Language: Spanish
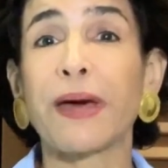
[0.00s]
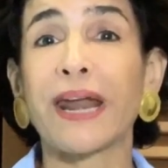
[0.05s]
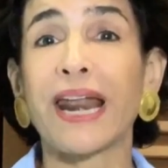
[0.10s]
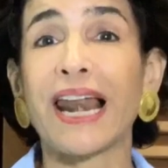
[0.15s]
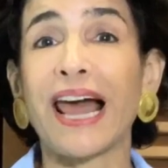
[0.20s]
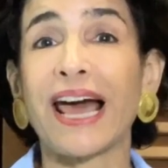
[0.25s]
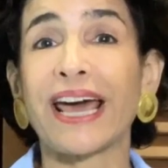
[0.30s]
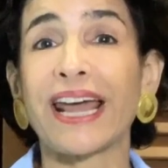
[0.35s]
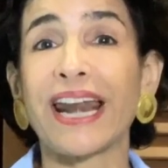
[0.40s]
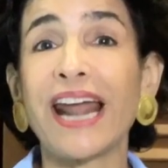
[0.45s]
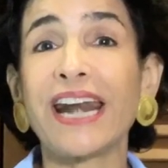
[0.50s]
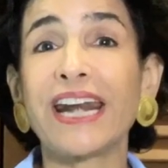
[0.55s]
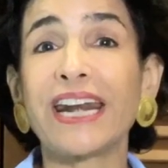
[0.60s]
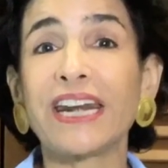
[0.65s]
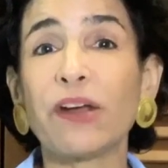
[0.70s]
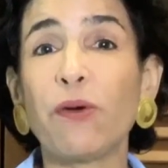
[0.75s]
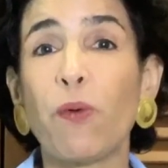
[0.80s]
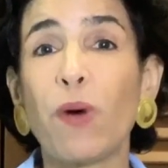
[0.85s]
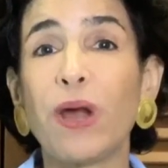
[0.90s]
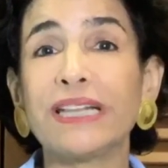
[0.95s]
para la gran
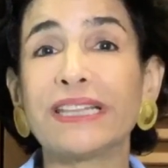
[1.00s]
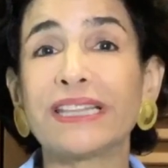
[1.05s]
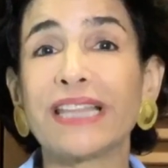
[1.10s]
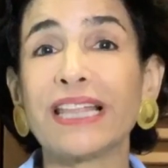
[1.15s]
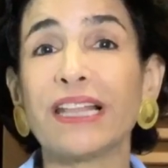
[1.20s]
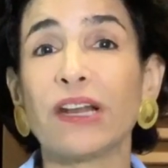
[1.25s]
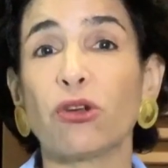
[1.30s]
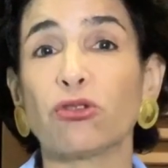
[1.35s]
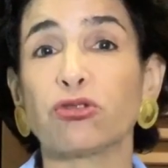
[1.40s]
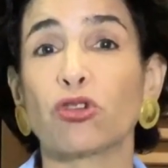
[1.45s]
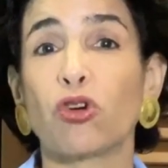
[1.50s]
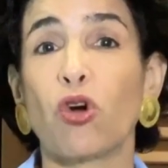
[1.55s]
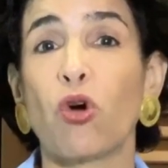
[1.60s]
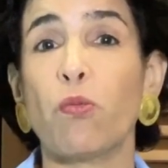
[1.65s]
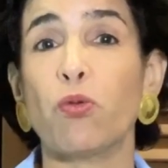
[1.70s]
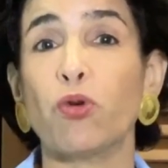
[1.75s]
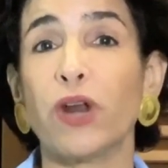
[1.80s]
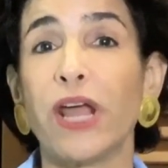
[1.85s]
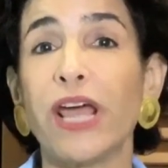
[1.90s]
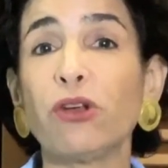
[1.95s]
revuelta de los
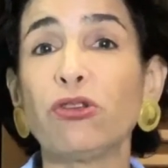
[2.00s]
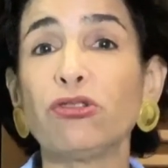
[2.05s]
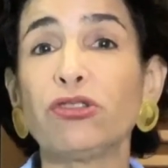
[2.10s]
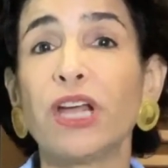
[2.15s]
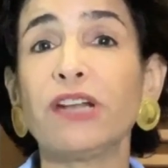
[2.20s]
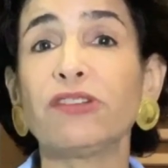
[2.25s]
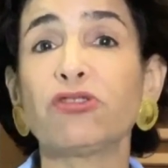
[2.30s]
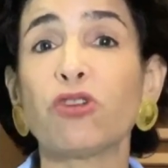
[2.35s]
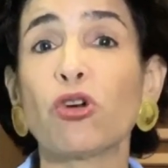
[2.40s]
comuneros del